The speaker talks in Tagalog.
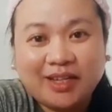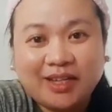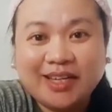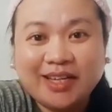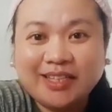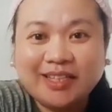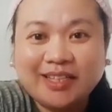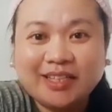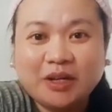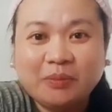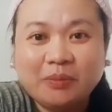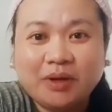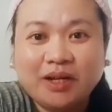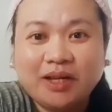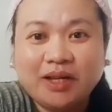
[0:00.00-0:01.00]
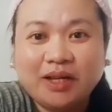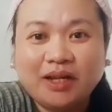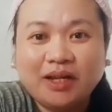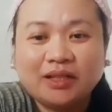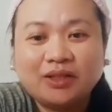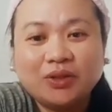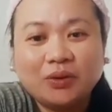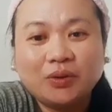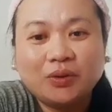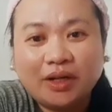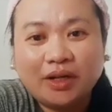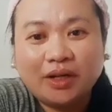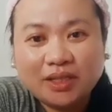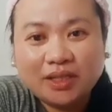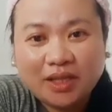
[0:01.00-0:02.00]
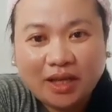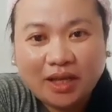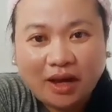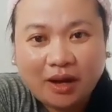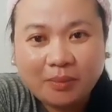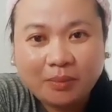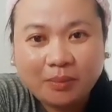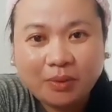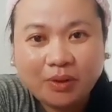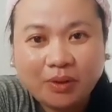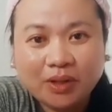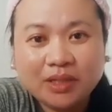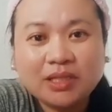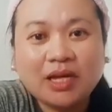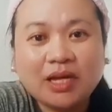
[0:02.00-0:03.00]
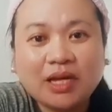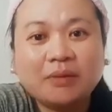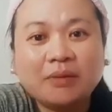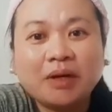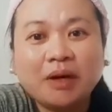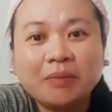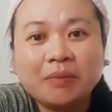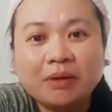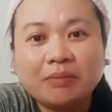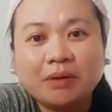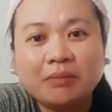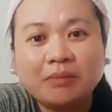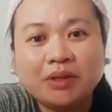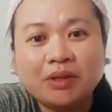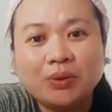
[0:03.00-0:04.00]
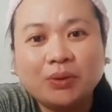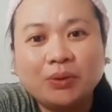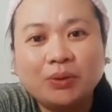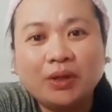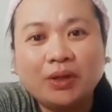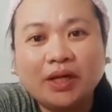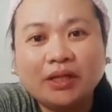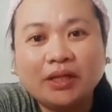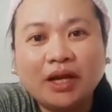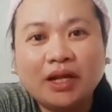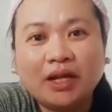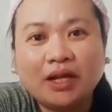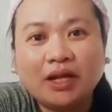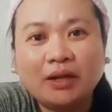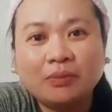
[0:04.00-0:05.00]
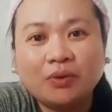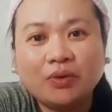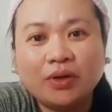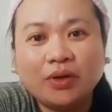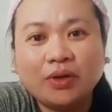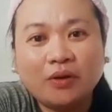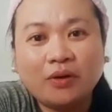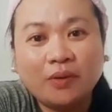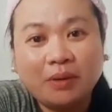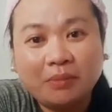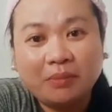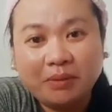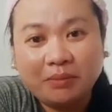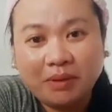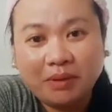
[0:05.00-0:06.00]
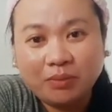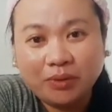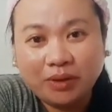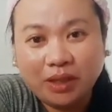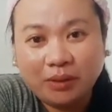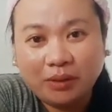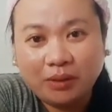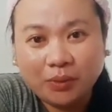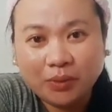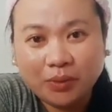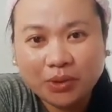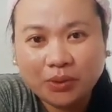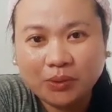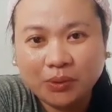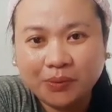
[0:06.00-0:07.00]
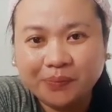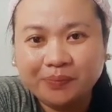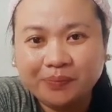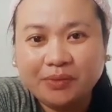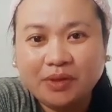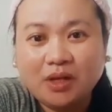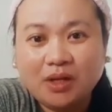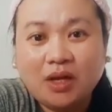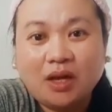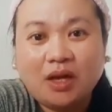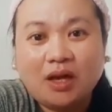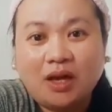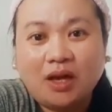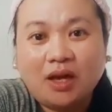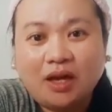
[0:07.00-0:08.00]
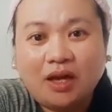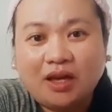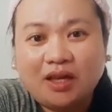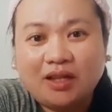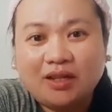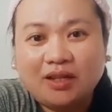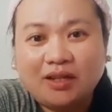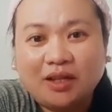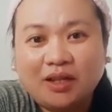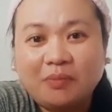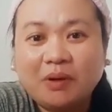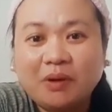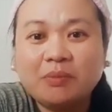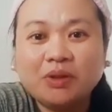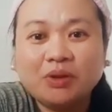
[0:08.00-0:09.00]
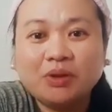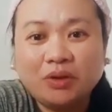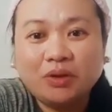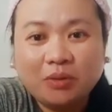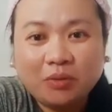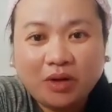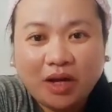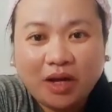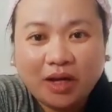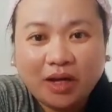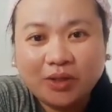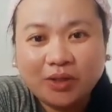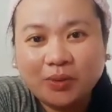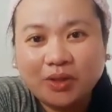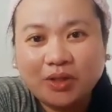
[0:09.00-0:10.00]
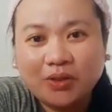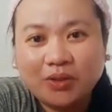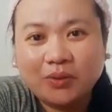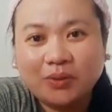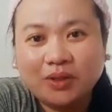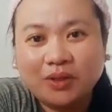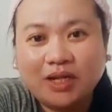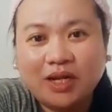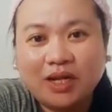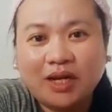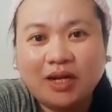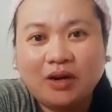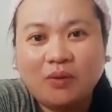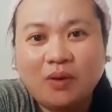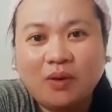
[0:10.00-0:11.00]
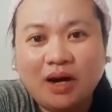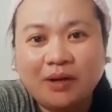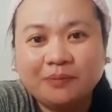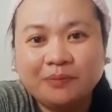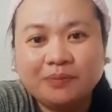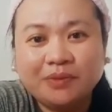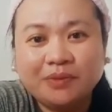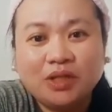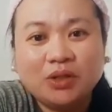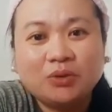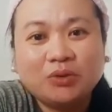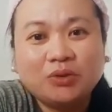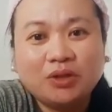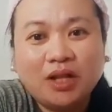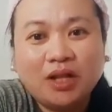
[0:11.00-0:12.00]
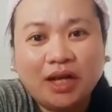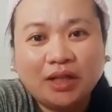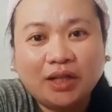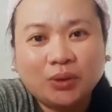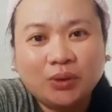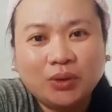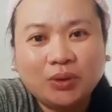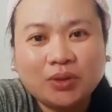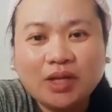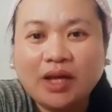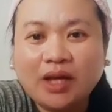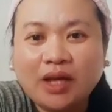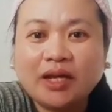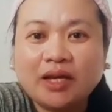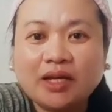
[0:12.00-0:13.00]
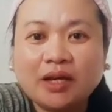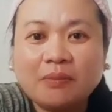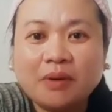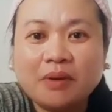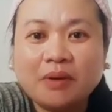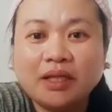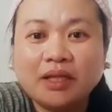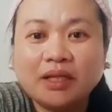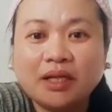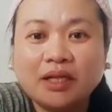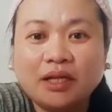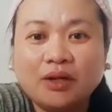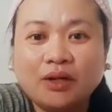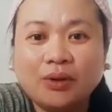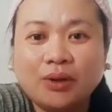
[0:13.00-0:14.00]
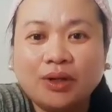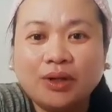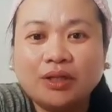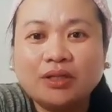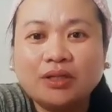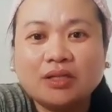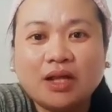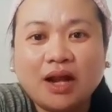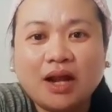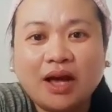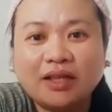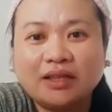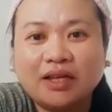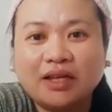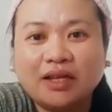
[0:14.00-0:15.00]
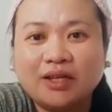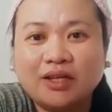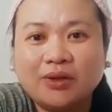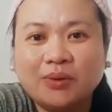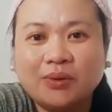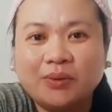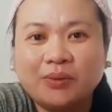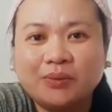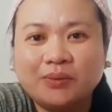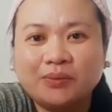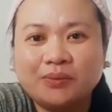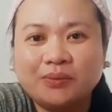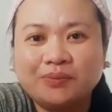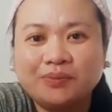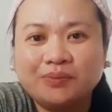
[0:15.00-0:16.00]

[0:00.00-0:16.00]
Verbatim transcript: ganyan ka pa rin at you are stay humble. Sana marami ka pang matulungan dahil alam ko ikaw ay may mabuting puso. And Ipagpatuloy mo lang yung iyong ginagawa. Good luck to you. Sana ay gabayan ka ni Lord sa lahat ng iyong